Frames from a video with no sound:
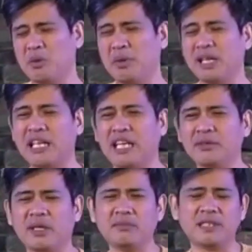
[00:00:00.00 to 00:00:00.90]
tayo,
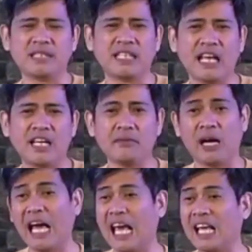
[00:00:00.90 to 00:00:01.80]
minsan ay mga
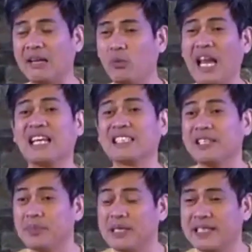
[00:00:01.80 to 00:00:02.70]
100 e,
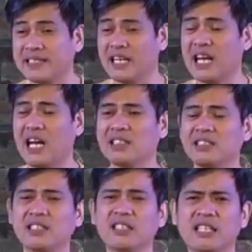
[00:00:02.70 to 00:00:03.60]
pieces agad,
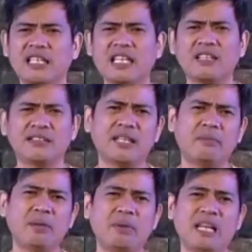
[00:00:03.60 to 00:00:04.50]
ganyan.
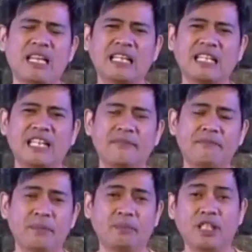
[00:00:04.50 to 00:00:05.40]
Nabibili natin yan
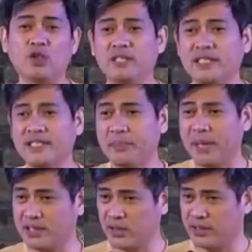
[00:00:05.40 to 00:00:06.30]
50 to 60
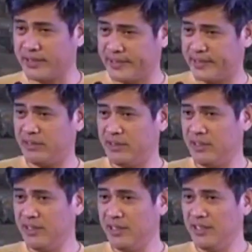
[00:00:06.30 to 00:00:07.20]
pesos.
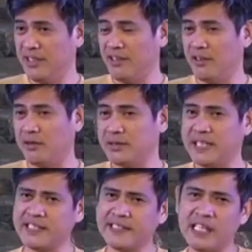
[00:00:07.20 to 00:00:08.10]
Oh,
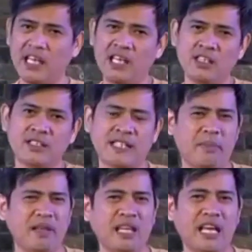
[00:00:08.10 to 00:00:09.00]
60,
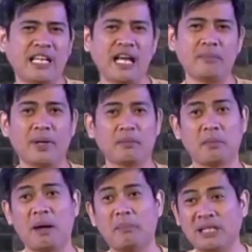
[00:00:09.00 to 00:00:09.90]
70, ganyan pag
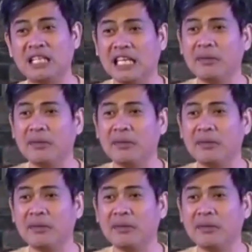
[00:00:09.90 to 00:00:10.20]
magpapadeliver